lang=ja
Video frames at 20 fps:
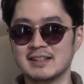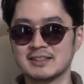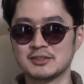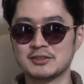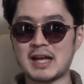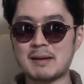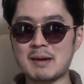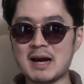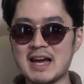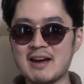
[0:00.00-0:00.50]
そ
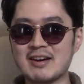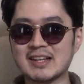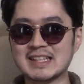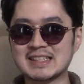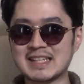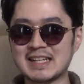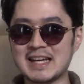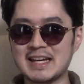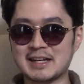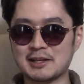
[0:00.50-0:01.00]
の名前は
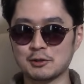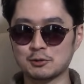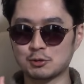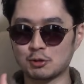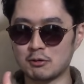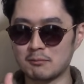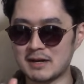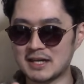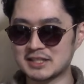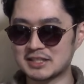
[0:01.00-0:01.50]
出さないけど
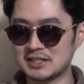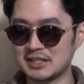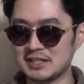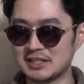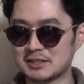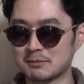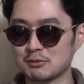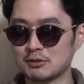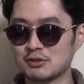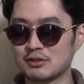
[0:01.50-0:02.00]
遠回しに
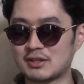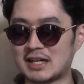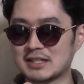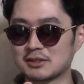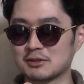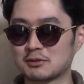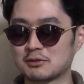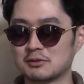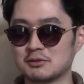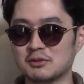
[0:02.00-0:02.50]
自分の家
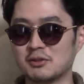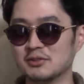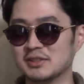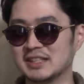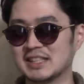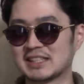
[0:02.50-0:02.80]
族を